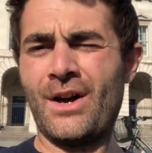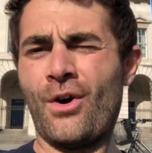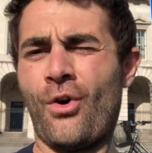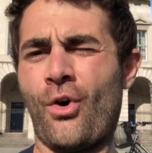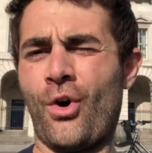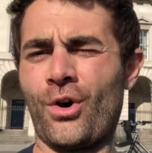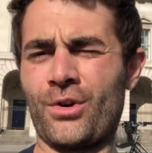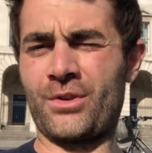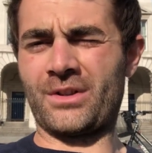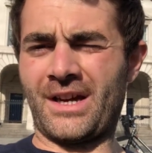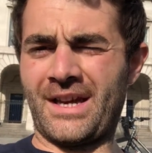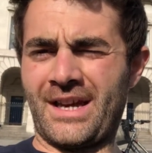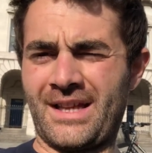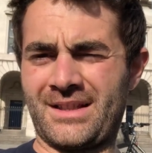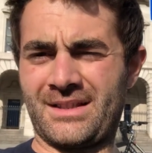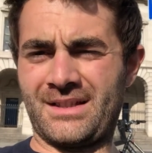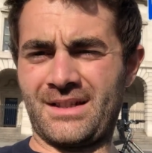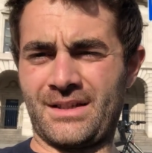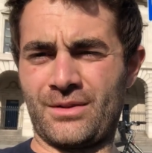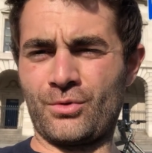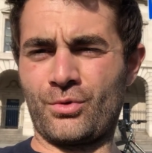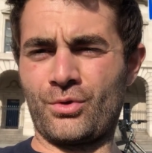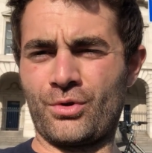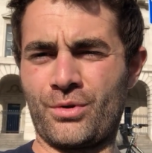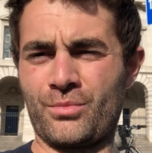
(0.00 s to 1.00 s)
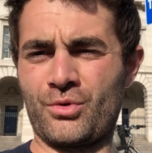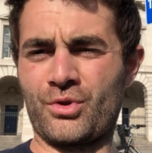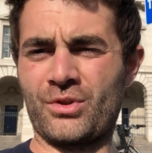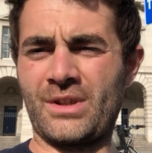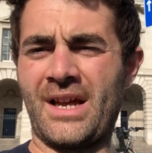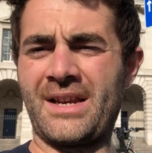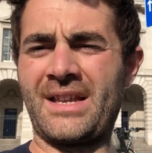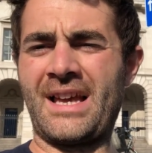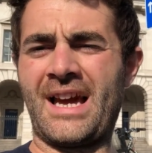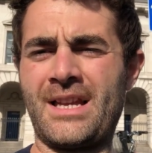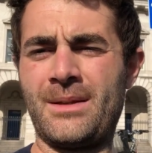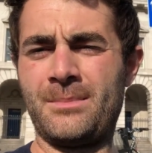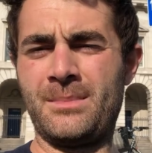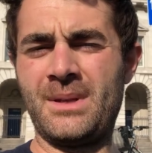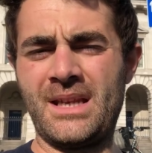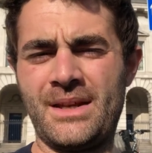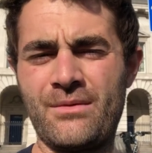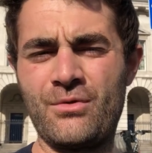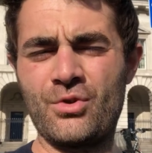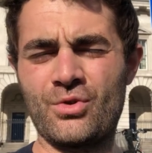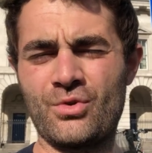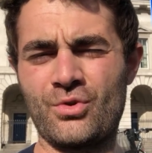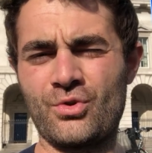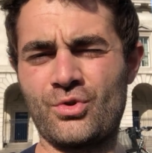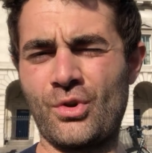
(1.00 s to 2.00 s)
Orada hayatlarını kurmuşlar. Yani bir
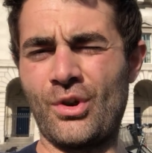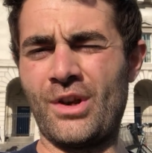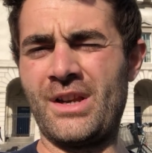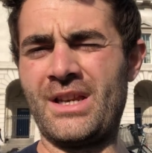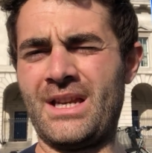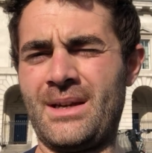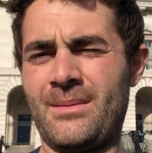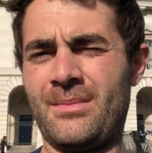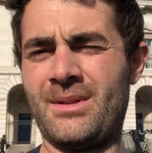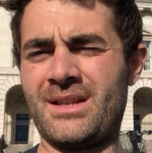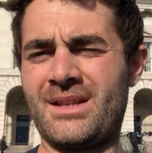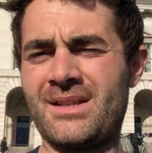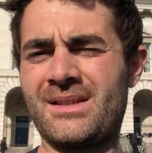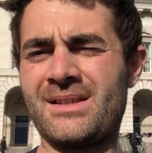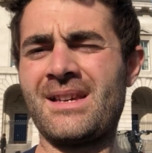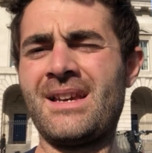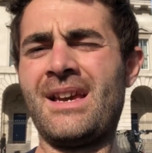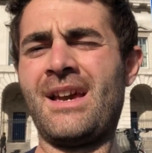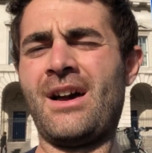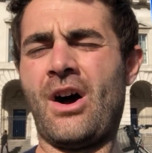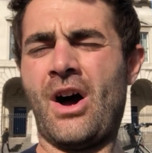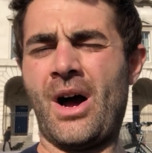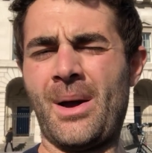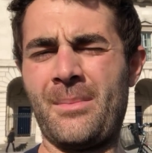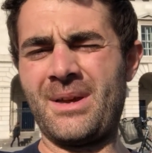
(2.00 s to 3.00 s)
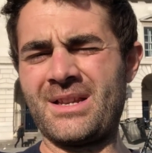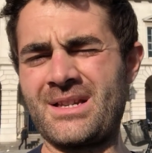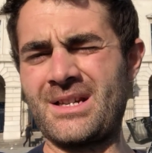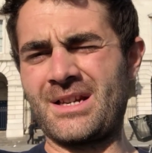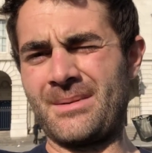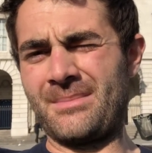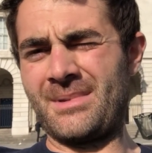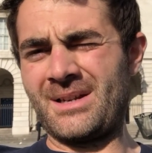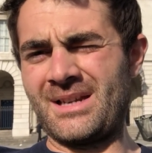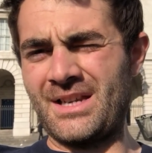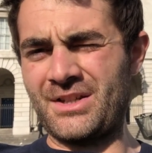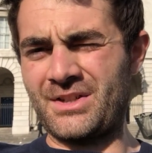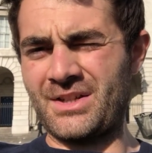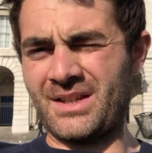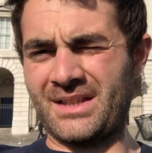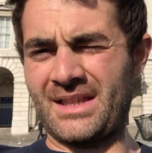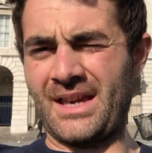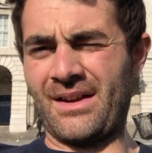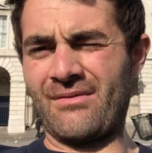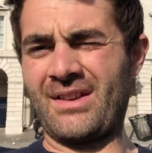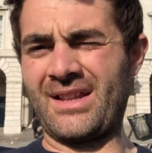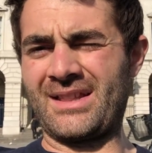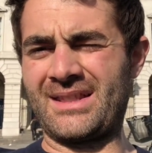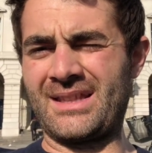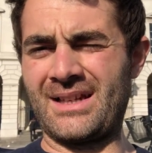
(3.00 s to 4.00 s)
nevi şunu söyleyebiliriz. Amerika Birleşik
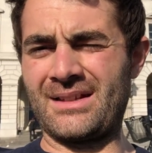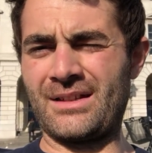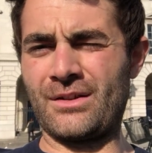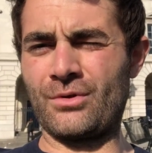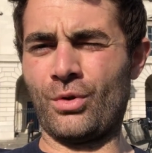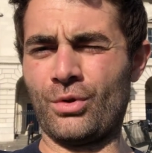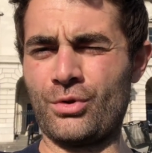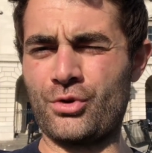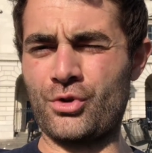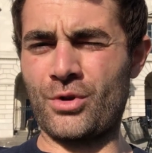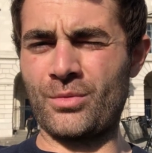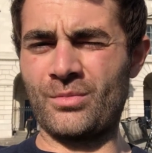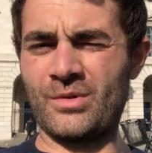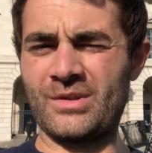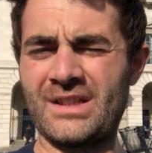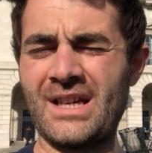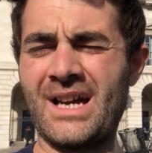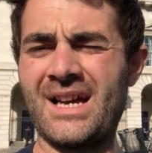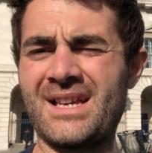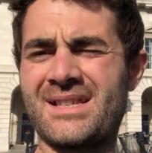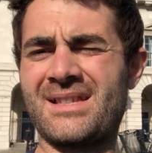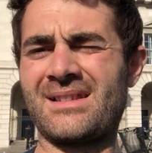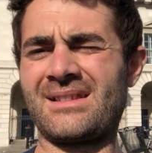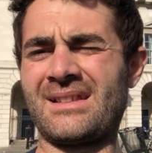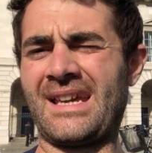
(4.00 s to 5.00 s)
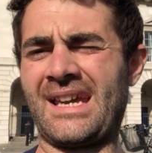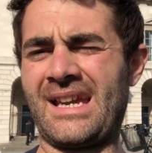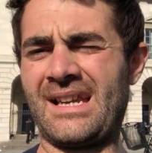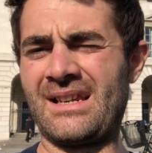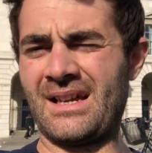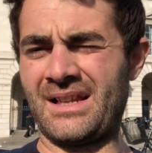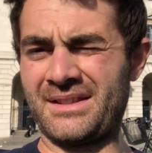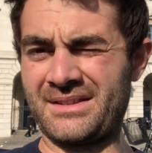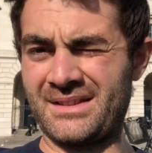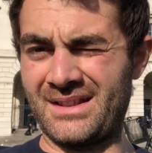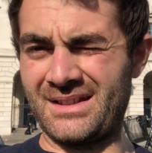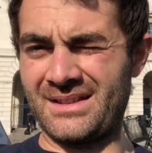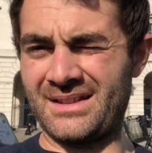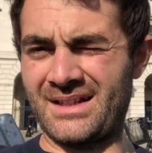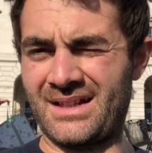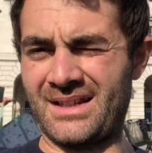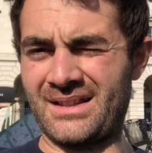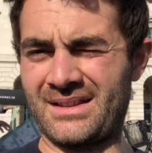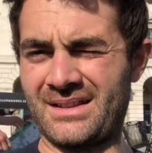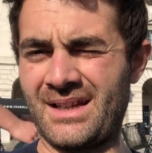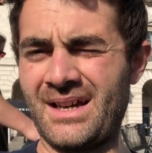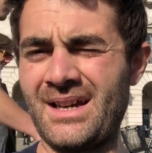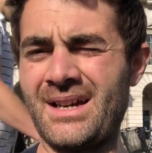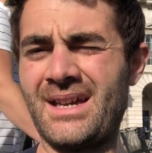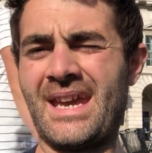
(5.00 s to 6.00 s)
Devletleri'nin oluşumunda aslında
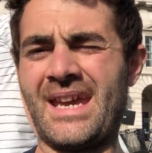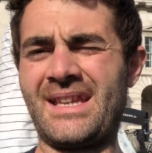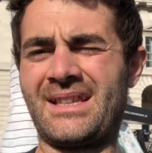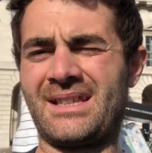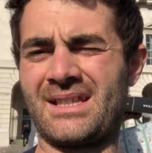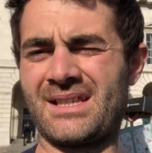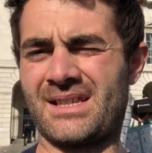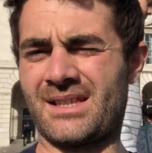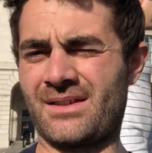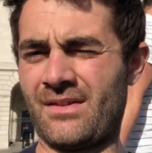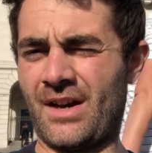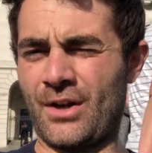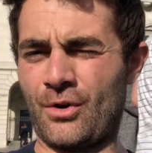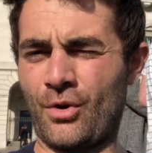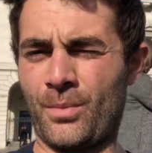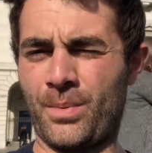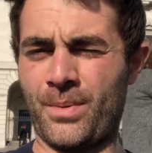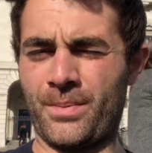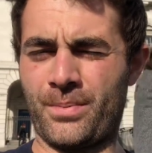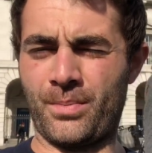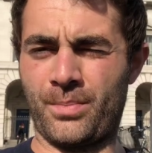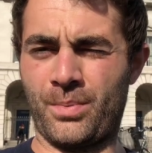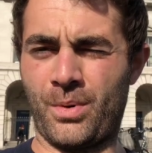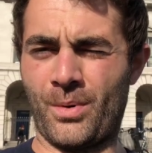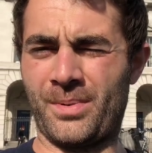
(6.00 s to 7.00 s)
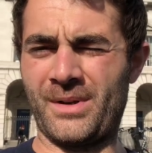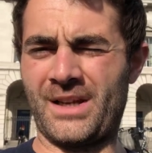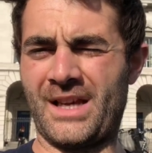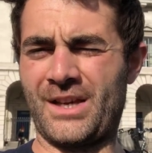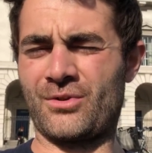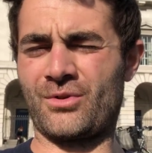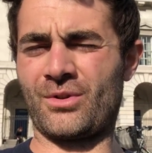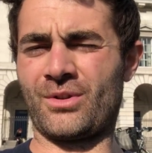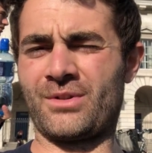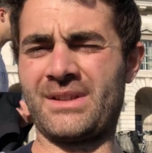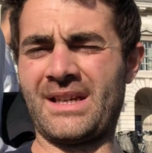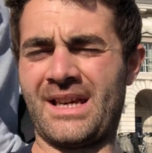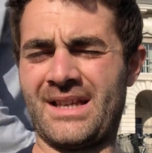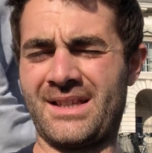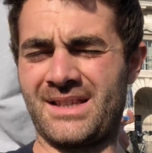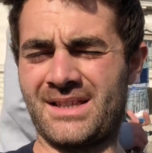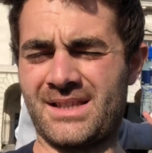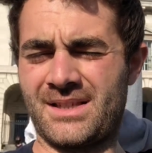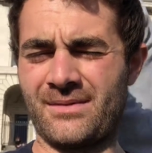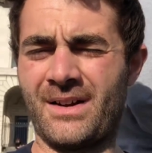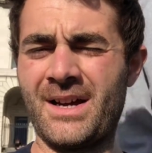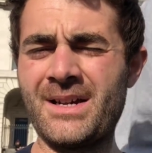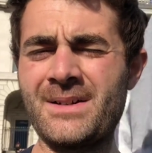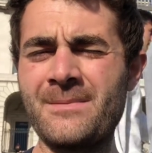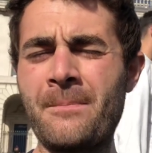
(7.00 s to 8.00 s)
İrlandalıların da etkisi var. O popülasyonun da
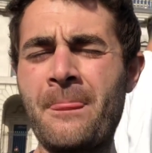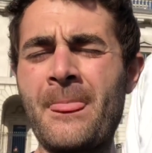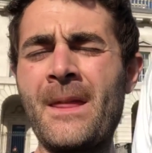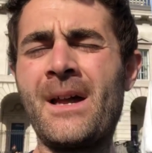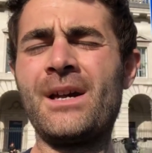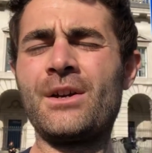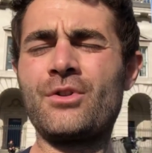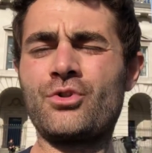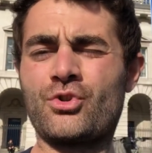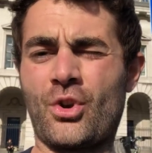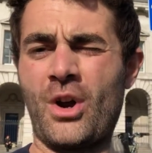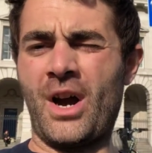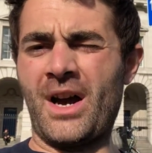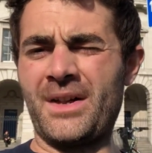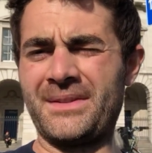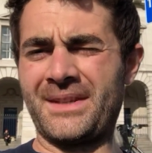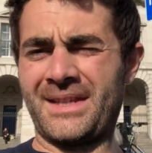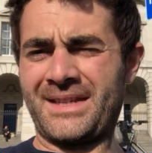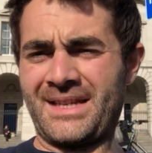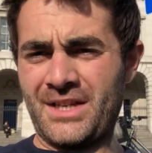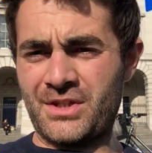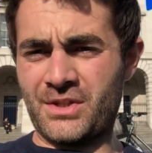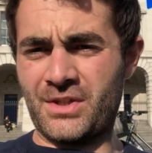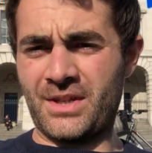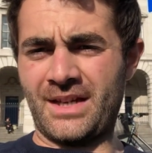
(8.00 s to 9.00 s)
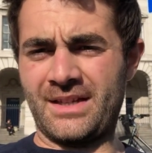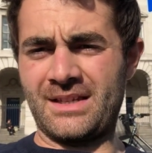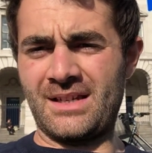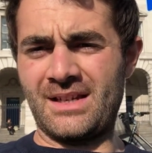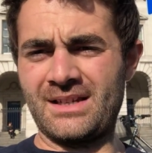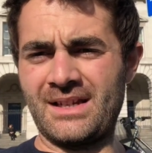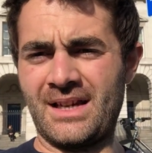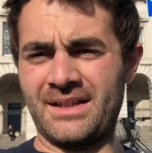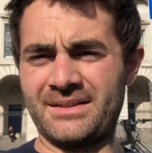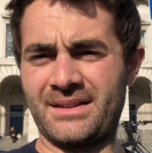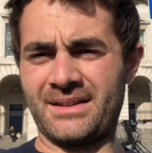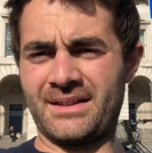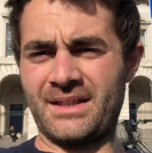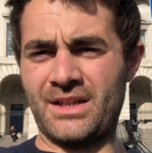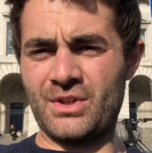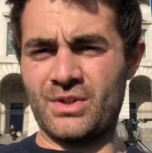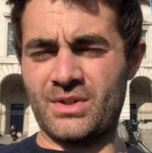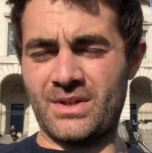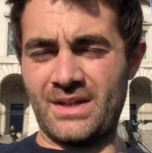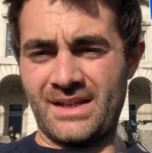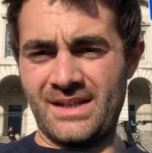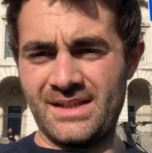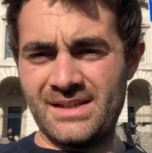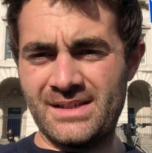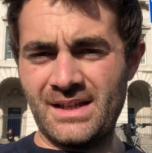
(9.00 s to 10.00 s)
etkisi var. Şu anda yaşayan, İrlanda'da
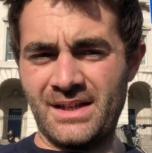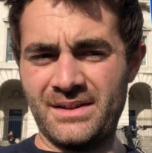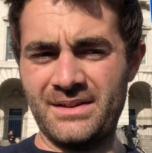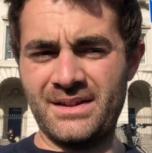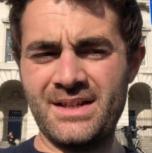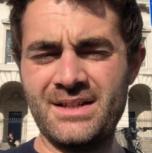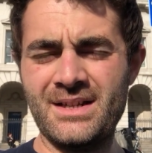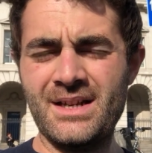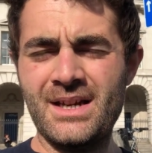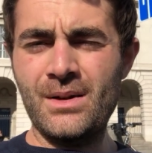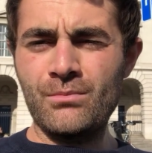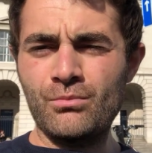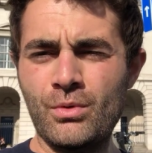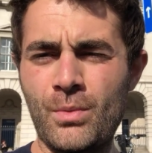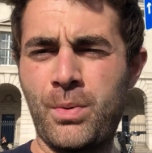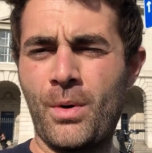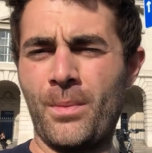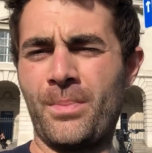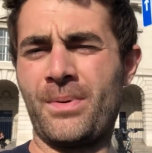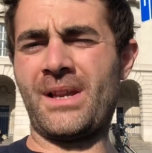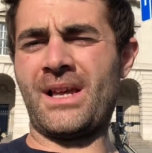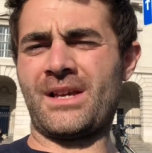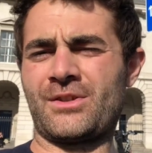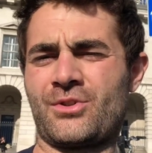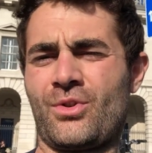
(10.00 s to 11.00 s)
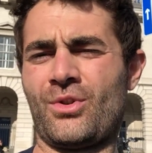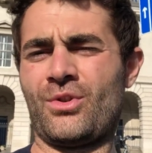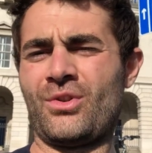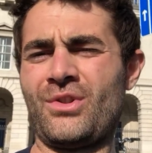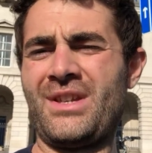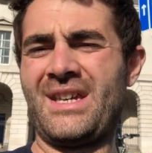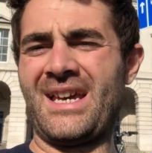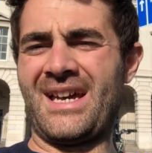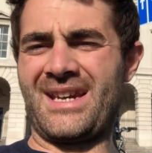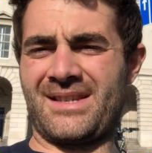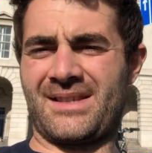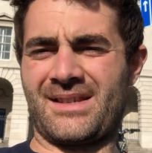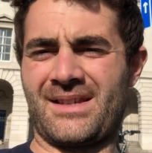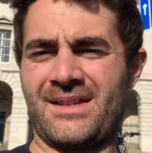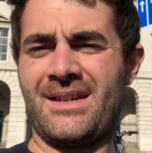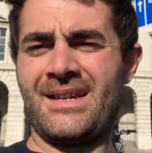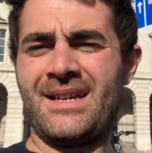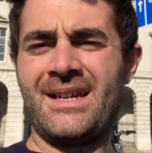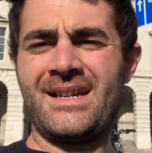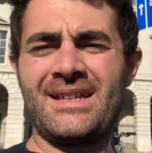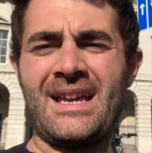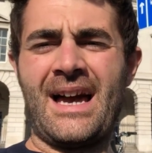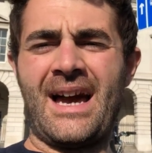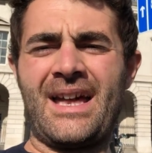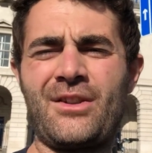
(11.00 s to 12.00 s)
yaşayan insanlar bu popülasyonun yarısı.
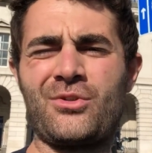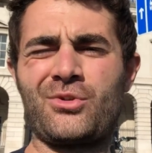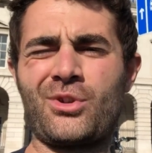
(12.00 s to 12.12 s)
Yani